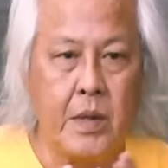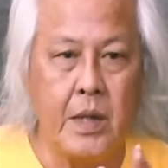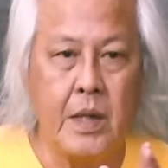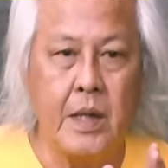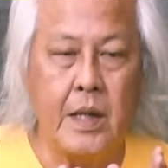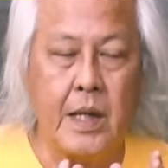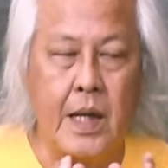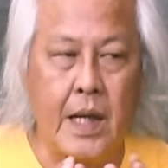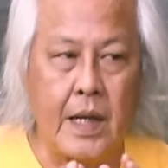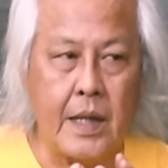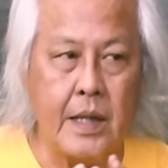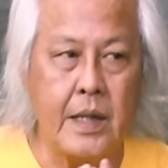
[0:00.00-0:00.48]
พี่
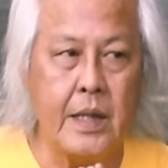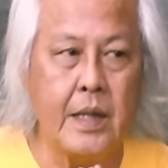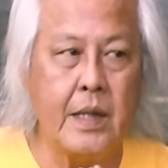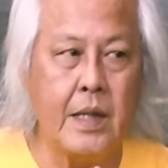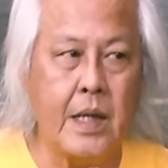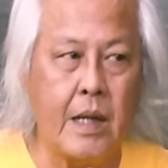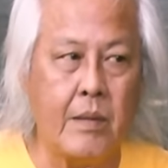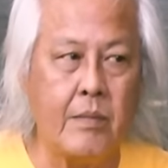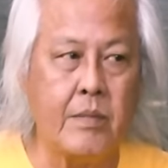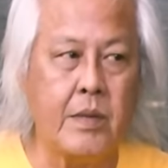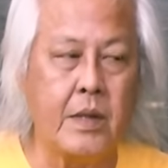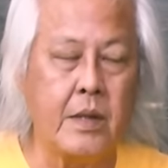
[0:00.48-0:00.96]
งานนี้จะ
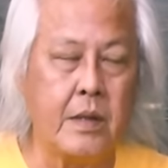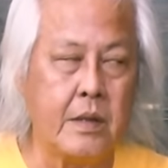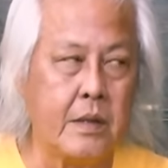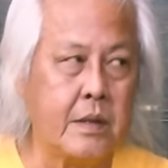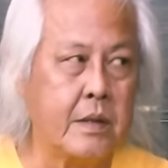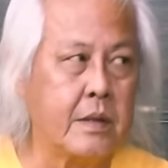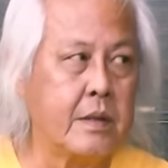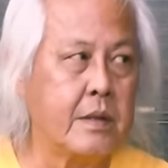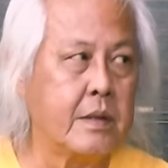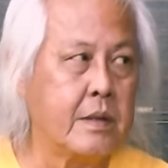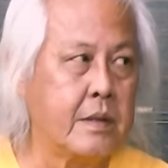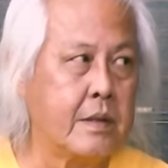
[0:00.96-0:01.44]
ทำเนี่ย
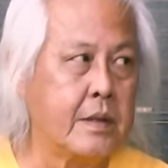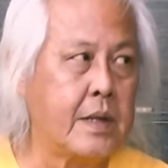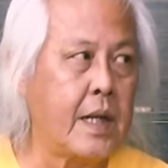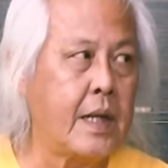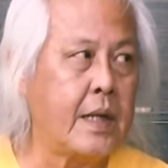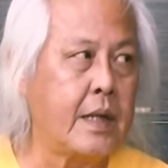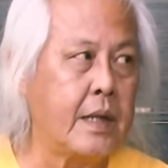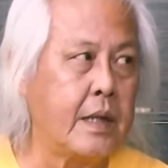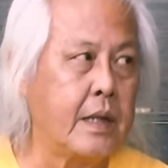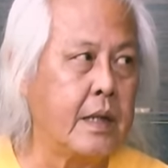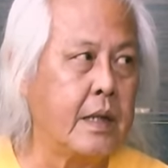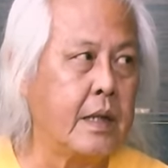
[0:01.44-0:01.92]
ได้
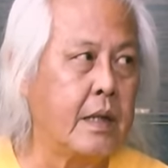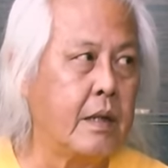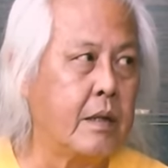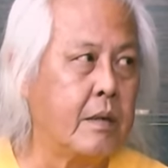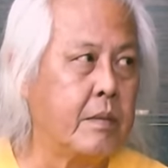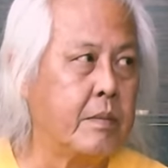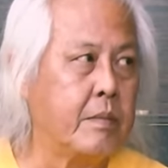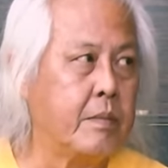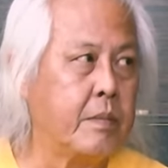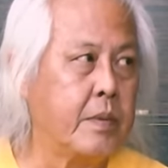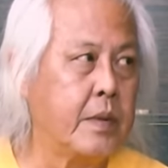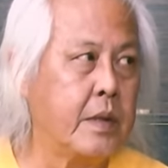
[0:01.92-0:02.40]
อย่างเดียว
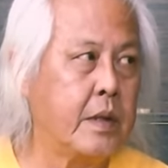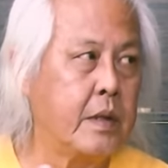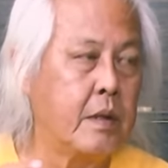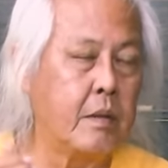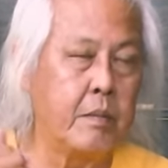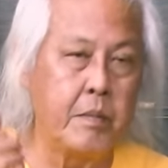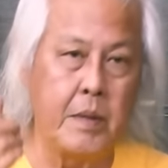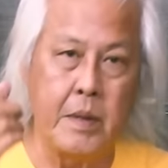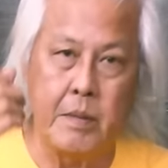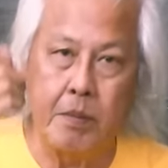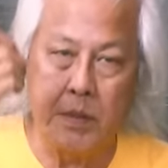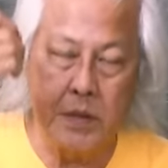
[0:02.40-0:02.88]
พี่ต้
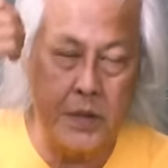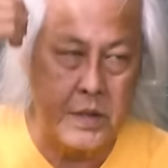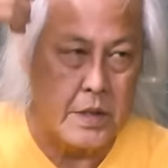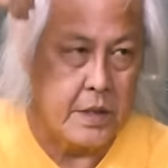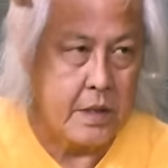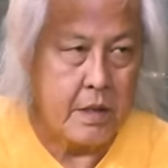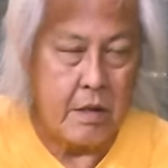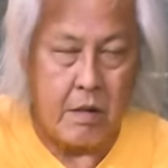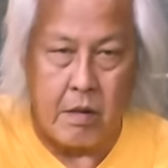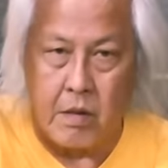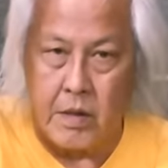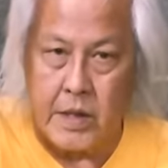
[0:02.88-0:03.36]
องบินไปซื้
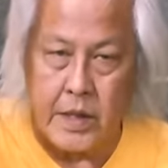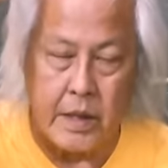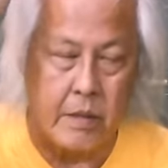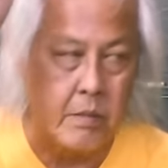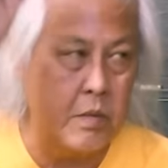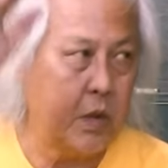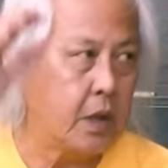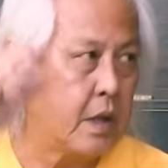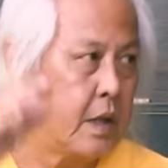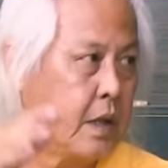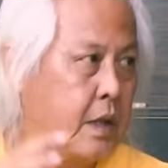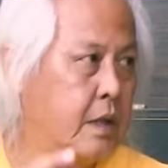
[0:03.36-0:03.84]
อของเอง
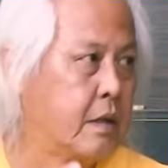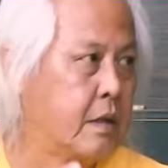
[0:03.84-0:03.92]
หมดเลย